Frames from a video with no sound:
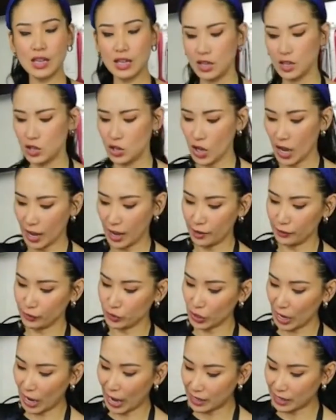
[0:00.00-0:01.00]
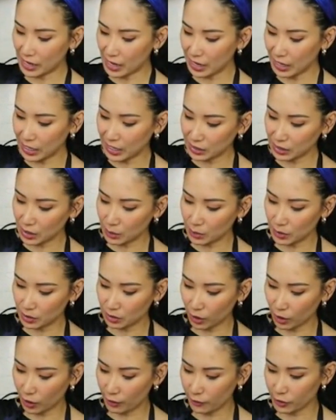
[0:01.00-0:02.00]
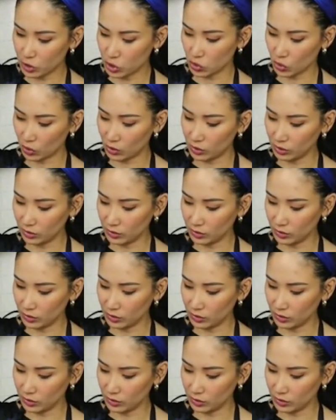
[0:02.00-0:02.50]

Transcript: you have to add a little bit of salt